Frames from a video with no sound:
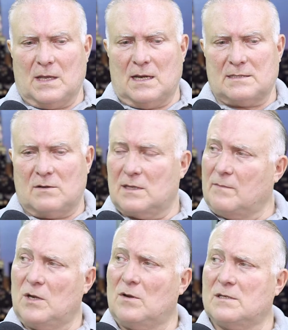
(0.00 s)
elas eram
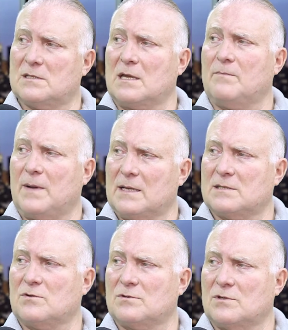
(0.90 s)
até melhores
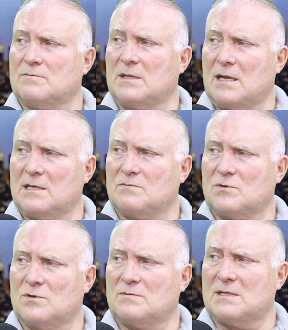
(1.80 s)
equipadas que os hospitais,
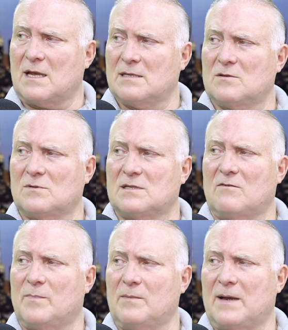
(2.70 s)
porque os hospitais não
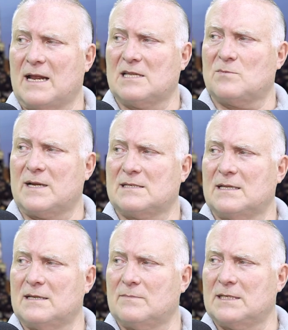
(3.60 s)
estavam preparados para
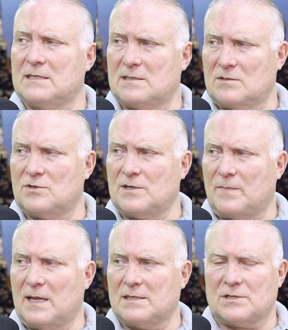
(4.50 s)
essa demanda de cirurgia
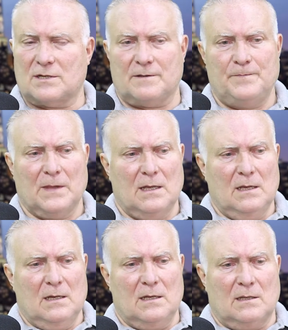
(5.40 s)
plástica.
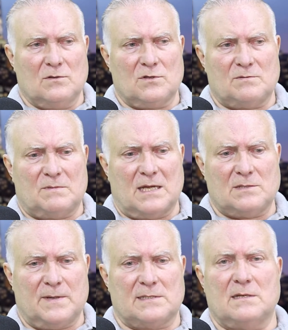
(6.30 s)
Então, os
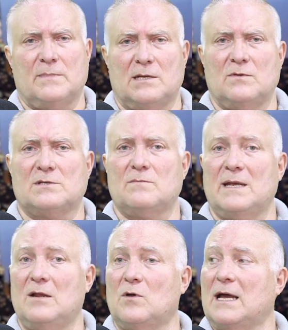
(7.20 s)
hospitais perceberam isso e
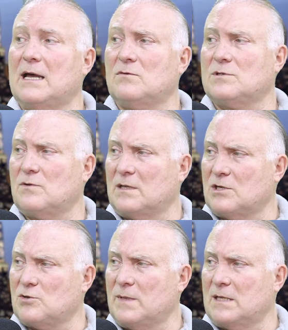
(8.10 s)
melhoraram o seu
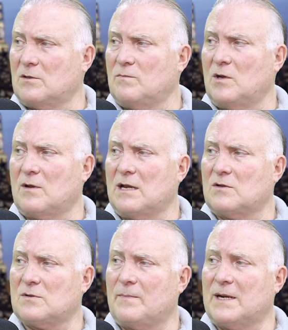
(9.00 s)
atendimento,
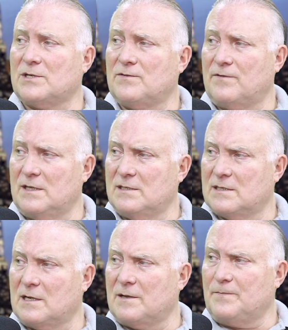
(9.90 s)
melhoraram a sua parte
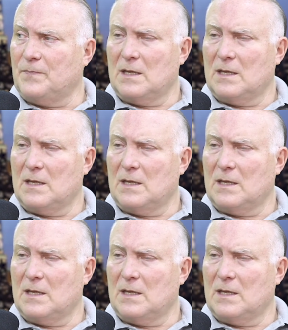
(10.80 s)
física.